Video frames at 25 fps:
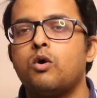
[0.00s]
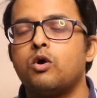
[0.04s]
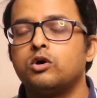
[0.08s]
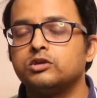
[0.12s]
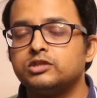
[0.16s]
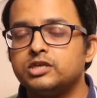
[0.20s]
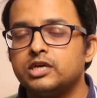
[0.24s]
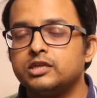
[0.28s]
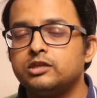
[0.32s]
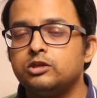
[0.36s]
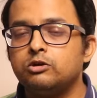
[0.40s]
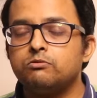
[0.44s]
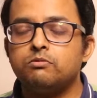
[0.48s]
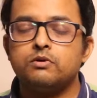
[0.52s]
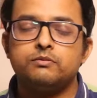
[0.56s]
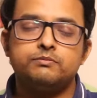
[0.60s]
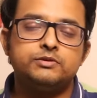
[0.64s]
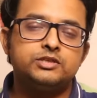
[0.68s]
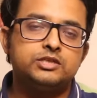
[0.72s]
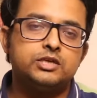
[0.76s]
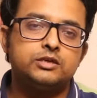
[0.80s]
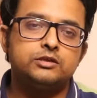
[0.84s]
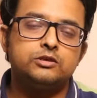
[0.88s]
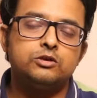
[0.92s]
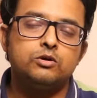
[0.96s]
অজাতীয় বা
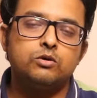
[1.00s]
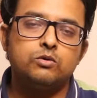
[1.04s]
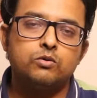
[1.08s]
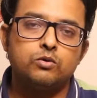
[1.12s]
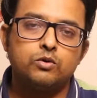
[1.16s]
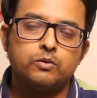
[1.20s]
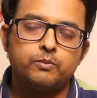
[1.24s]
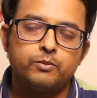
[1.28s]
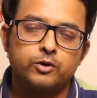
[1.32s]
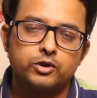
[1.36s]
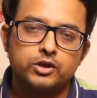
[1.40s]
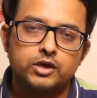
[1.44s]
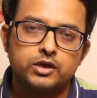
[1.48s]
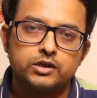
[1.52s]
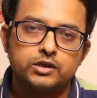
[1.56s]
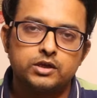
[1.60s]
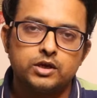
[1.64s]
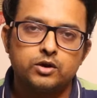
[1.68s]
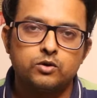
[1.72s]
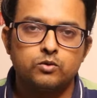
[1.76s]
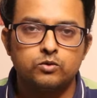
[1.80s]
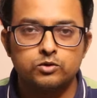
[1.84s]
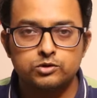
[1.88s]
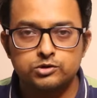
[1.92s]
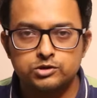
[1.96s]
বিজাতীয় কোনো
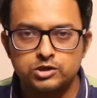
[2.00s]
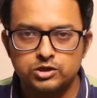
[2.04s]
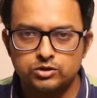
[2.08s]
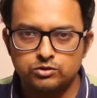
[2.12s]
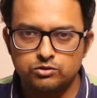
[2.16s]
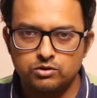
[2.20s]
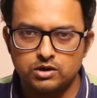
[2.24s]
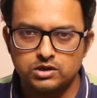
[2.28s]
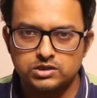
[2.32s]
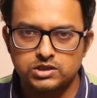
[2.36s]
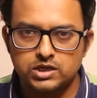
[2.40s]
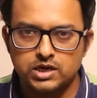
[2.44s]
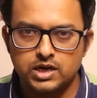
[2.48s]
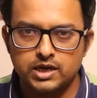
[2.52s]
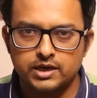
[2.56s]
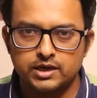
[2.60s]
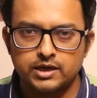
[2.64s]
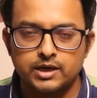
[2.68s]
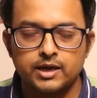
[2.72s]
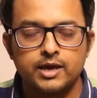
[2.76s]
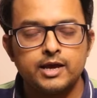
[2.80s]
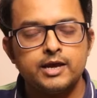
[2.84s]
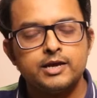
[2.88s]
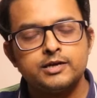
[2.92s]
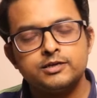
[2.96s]
পদার্থের অস্তিত্ব আছে
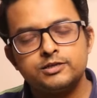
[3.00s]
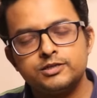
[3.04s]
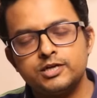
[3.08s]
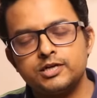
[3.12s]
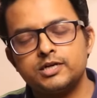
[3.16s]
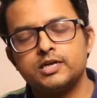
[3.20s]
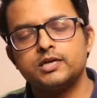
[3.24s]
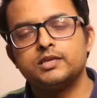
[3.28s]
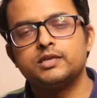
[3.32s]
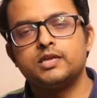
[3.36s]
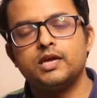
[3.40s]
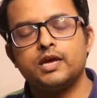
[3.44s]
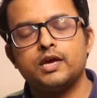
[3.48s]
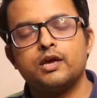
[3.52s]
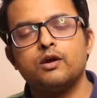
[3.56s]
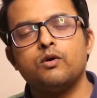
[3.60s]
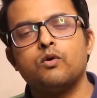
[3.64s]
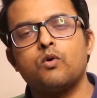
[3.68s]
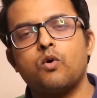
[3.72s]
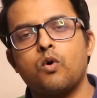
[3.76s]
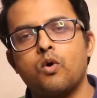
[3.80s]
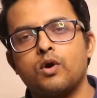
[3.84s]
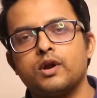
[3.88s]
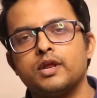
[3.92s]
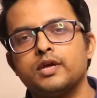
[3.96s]
নাকি সেটা থেকেও
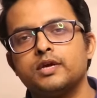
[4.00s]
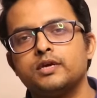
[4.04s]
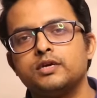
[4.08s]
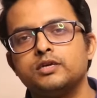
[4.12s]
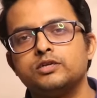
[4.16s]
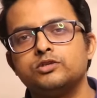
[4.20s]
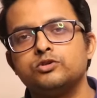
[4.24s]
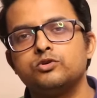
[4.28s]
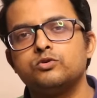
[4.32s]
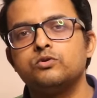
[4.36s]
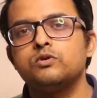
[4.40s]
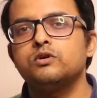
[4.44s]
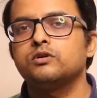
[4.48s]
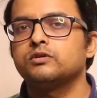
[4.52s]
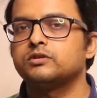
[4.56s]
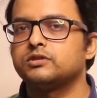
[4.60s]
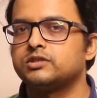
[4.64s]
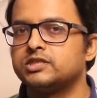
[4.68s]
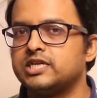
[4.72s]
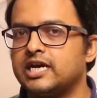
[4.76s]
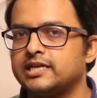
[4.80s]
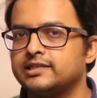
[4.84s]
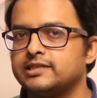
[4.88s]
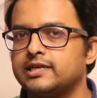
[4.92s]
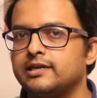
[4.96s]
অনেক কিছু
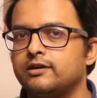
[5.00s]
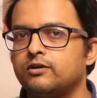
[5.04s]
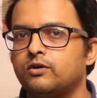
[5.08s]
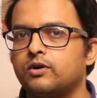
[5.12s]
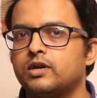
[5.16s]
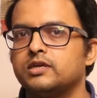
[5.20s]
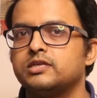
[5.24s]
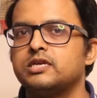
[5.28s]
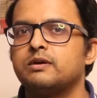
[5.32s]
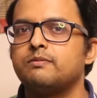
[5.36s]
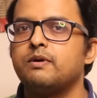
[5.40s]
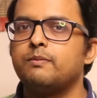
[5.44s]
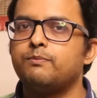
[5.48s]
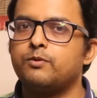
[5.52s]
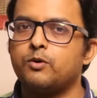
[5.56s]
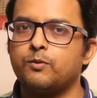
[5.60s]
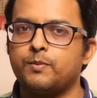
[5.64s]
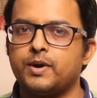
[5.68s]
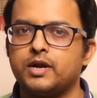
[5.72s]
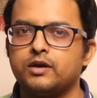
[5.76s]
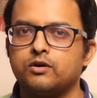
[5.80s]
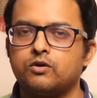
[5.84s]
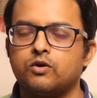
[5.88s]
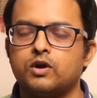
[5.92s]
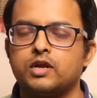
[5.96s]
যাচাই করা যায় বা
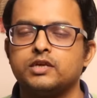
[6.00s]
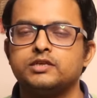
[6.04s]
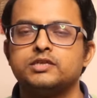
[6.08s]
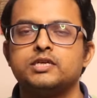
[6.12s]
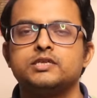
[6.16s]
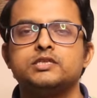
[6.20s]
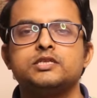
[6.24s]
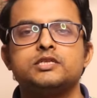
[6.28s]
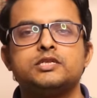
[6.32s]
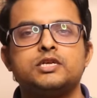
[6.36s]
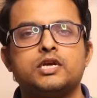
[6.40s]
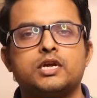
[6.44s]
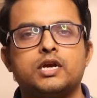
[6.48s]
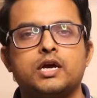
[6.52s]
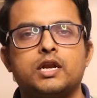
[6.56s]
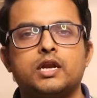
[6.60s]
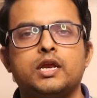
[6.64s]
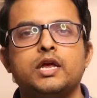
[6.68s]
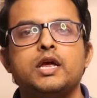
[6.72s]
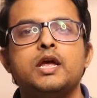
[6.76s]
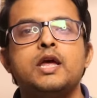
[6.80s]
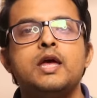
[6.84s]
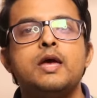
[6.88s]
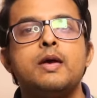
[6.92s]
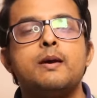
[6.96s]
প্রমাণ করা যায় যে
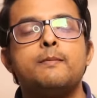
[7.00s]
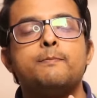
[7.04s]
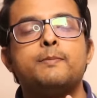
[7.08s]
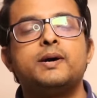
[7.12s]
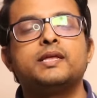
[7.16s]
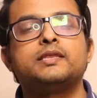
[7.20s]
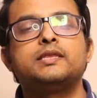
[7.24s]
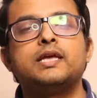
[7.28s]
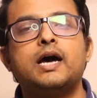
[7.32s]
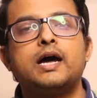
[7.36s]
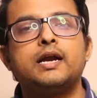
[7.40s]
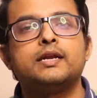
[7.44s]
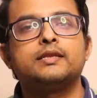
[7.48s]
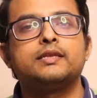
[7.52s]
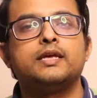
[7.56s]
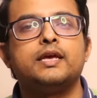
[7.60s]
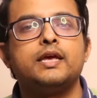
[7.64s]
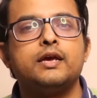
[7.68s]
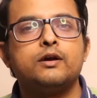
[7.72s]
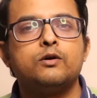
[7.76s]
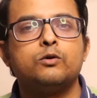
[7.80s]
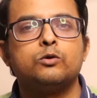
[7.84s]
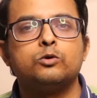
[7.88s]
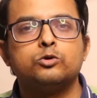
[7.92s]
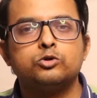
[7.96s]
সেখানে বা তার
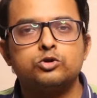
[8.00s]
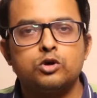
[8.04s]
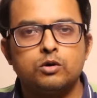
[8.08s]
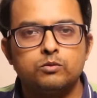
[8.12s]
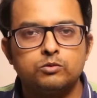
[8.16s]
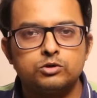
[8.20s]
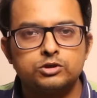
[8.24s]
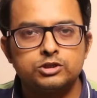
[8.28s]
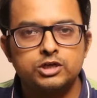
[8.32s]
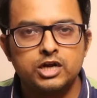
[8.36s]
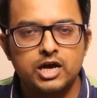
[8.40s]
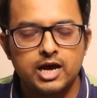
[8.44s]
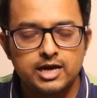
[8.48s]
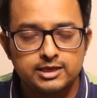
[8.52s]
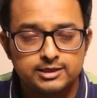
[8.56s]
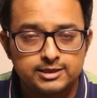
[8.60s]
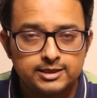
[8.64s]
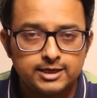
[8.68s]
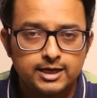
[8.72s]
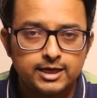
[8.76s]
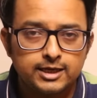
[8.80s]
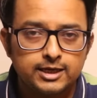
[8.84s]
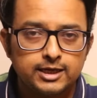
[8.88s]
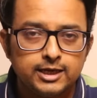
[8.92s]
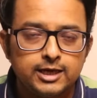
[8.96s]
দেহে কোনো সমস্যা আছে
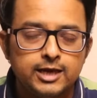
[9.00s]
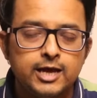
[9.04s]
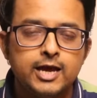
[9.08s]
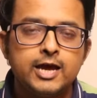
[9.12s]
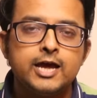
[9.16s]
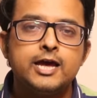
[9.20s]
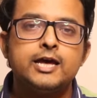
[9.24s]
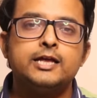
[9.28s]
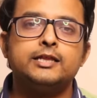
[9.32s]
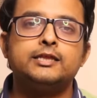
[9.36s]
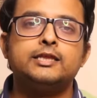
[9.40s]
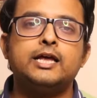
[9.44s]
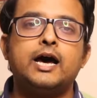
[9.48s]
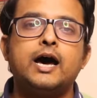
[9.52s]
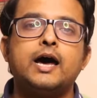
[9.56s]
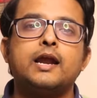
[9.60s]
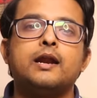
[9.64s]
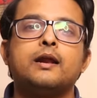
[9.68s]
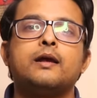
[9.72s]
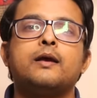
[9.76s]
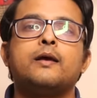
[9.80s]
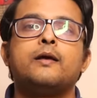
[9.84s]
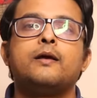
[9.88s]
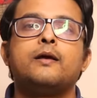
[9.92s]
নাকি তার